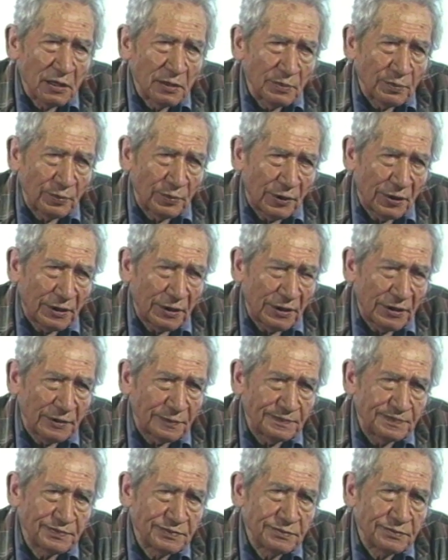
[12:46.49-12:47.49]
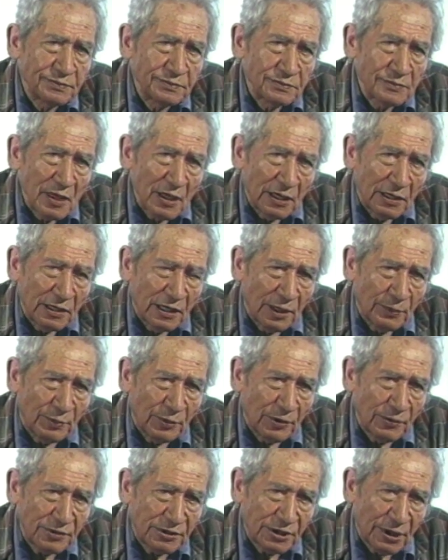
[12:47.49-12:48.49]
por el, el
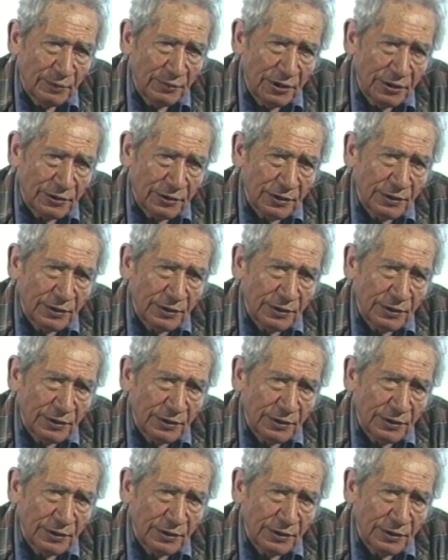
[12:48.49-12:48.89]
aprovechamiento